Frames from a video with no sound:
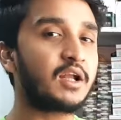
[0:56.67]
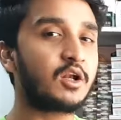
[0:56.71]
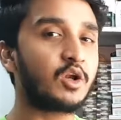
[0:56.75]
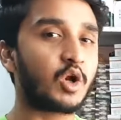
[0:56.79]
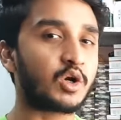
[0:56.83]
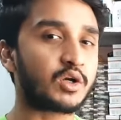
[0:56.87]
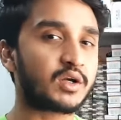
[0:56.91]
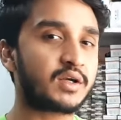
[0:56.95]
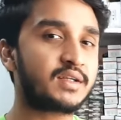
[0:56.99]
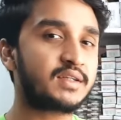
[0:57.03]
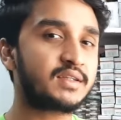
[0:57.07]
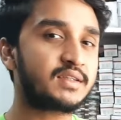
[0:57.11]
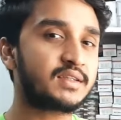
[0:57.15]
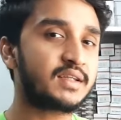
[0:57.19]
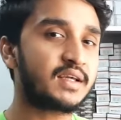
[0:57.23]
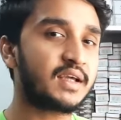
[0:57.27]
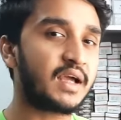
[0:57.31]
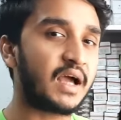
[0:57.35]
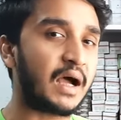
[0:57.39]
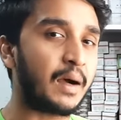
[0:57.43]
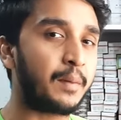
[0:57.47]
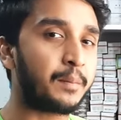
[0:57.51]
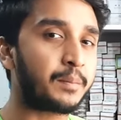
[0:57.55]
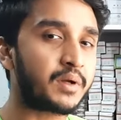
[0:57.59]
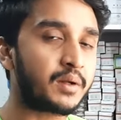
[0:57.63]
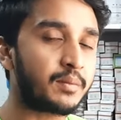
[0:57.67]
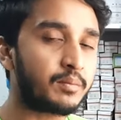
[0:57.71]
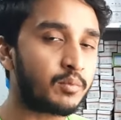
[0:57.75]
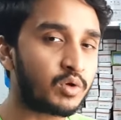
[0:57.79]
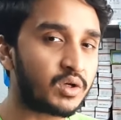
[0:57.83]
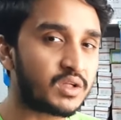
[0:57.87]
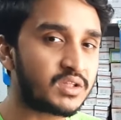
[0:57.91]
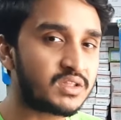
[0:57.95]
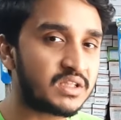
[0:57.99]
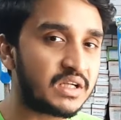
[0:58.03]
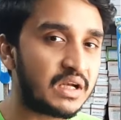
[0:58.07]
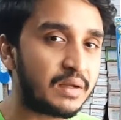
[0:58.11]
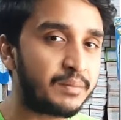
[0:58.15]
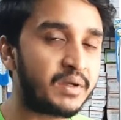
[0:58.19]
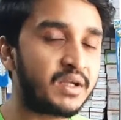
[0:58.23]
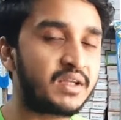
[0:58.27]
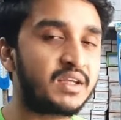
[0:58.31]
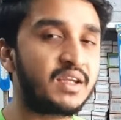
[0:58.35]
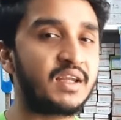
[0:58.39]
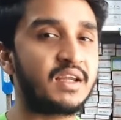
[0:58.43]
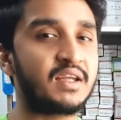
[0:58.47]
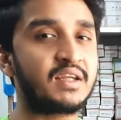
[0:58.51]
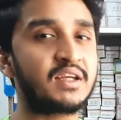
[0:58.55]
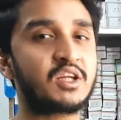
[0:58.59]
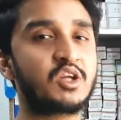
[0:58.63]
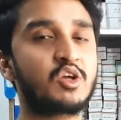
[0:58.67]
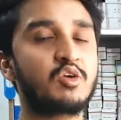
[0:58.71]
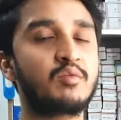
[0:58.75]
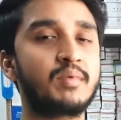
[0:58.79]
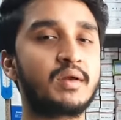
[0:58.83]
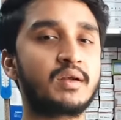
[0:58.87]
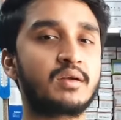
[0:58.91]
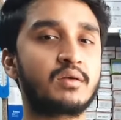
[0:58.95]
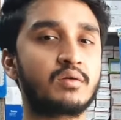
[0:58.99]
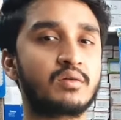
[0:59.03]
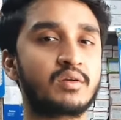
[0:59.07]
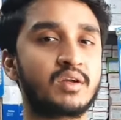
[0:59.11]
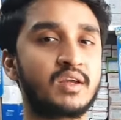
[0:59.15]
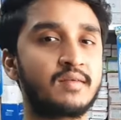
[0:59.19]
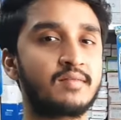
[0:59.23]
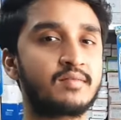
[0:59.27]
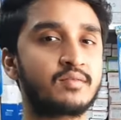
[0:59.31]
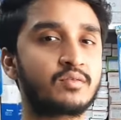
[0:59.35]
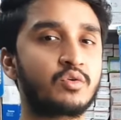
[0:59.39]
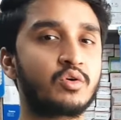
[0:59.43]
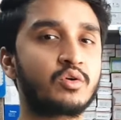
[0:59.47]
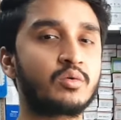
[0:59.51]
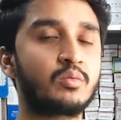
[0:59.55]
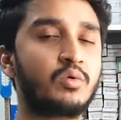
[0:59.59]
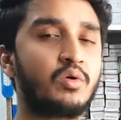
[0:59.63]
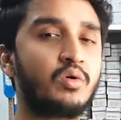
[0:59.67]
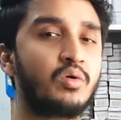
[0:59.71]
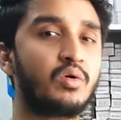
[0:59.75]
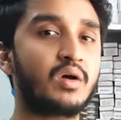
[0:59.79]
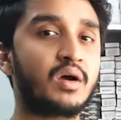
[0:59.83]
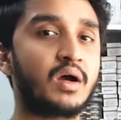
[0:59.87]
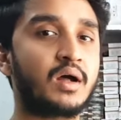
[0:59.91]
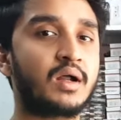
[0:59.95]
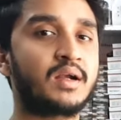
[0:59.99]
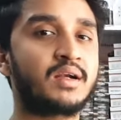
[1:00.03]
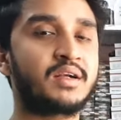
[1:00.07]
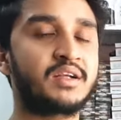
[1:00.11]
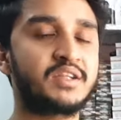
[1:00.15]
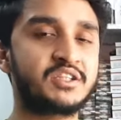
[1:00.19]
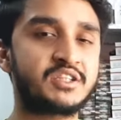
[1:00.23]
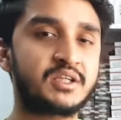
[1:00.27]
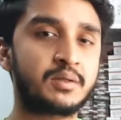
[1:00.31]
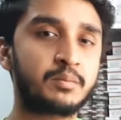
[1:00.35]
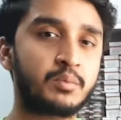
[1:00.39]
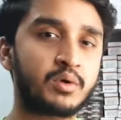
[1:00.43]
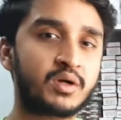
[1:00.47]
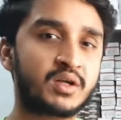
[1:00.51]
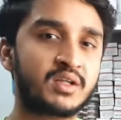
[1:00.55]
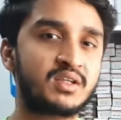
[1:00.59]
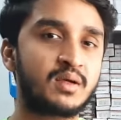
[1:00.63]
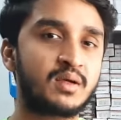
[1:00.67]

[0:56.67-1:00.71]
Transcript: লটারিতে আমরা বলেছিলাম একটি ইনকিউবেটর গিফট করব আর ডিসেম্বরে